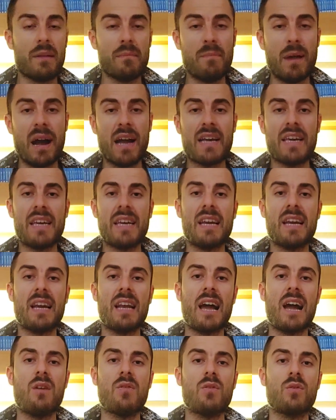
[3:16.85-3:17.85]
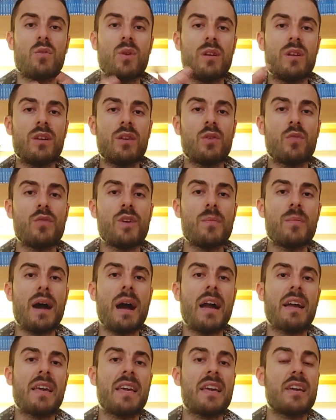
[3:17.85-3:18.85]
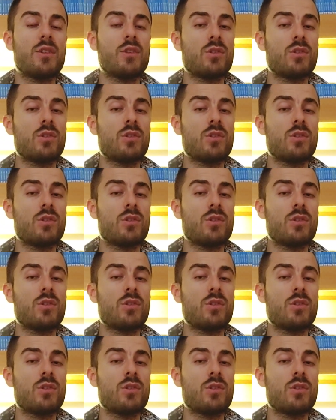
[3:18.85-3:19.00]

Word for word: Buggy il clown, quindi Rufy e Buggy che